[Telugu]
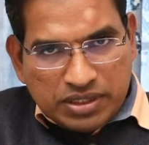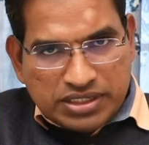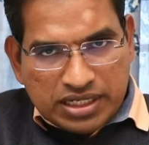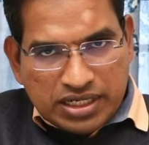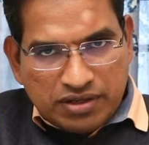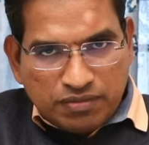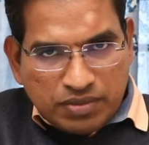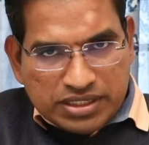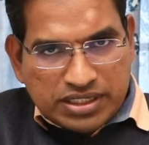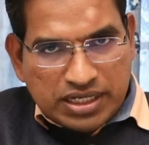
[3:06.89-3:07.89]
ప్రెస్ అండ్ లీవ్
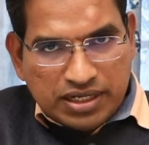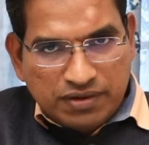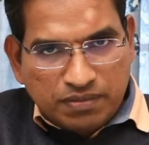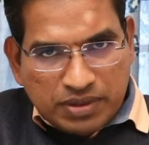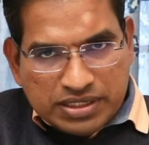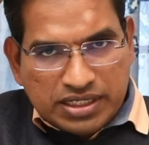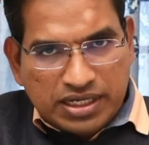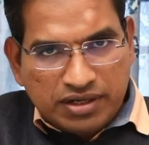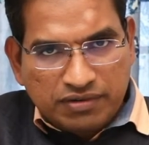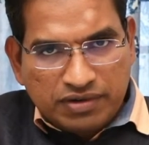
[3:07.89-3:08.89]
ప్రెస్ అండ్ లీవ్ ప్రెస్
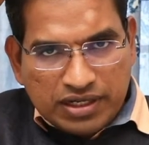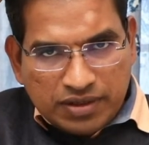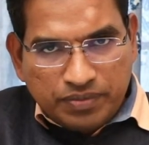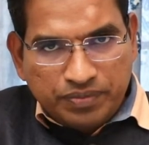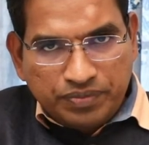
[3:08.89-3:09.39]
అండ్ లీవ్ ఇట్లా